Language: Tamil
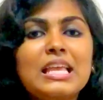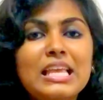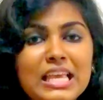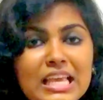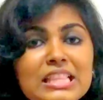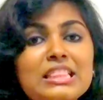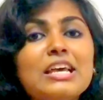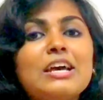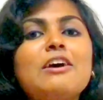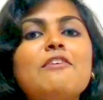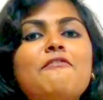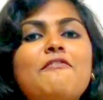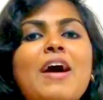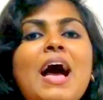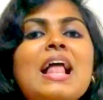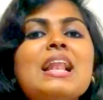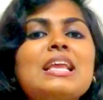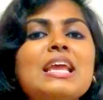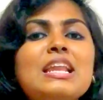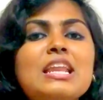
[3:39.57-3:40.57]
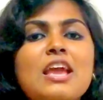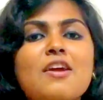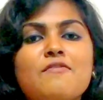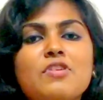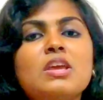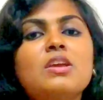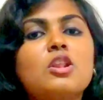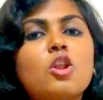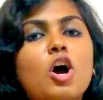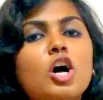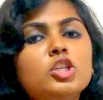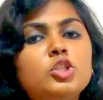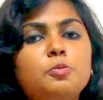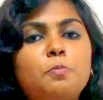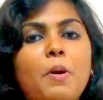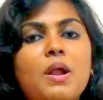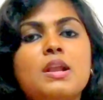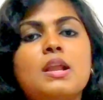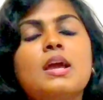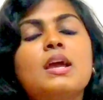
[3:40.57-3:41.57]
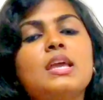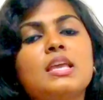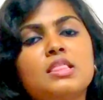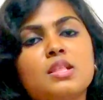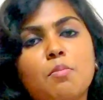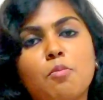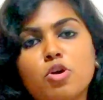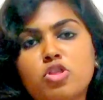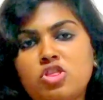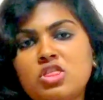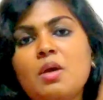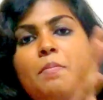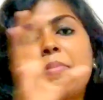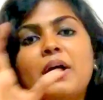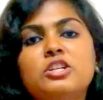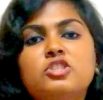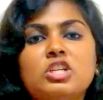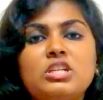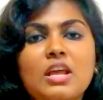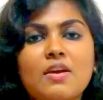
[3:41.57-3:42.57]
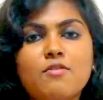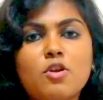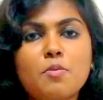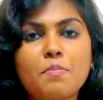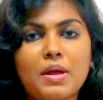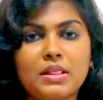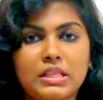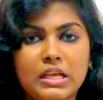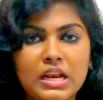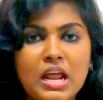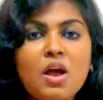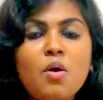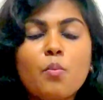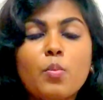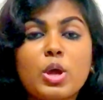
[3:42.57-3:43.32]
இதை ஃபால்கன் ஹெவி லான்ச் பண்ண இந்த மொத்த பட்ஜெட் எவ்வளோன்னு பார்த்தீங்கன்னா